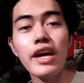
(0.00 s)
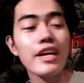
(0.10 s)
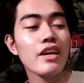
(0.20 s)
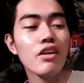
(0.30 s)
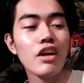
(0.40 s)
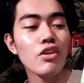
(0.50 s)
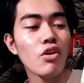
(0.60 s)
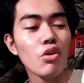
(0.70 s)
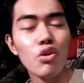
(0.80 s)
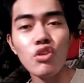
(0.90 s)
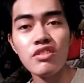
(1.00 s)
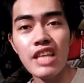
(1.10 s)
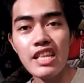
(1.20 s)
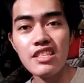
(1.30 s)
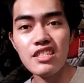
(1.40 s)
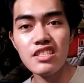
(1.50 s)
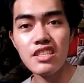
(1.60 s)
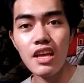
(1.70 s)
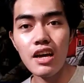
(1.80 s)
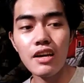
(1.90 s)
po ay, ano,
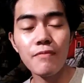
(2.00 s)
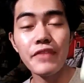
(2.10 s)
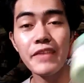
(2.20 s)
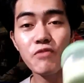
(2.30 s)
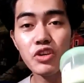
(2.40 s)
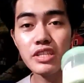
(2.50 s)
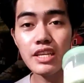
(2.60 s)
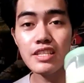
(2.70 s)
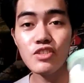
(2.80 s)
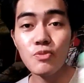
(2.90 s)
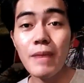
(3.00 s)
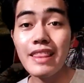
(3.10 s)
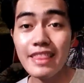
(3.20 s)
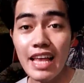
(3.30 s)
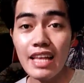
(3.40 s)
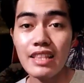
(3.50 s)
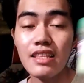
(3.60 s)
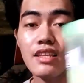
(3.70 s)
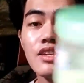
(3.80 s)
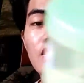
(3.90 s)
condense. Ang flavor niya is pandan.
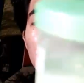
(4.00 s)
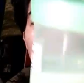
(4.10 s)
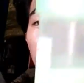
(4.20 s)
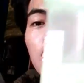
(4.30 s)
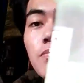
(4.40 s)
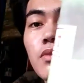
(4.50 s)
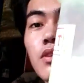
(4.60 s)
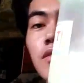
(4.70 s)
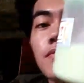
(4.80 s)
So, ito po.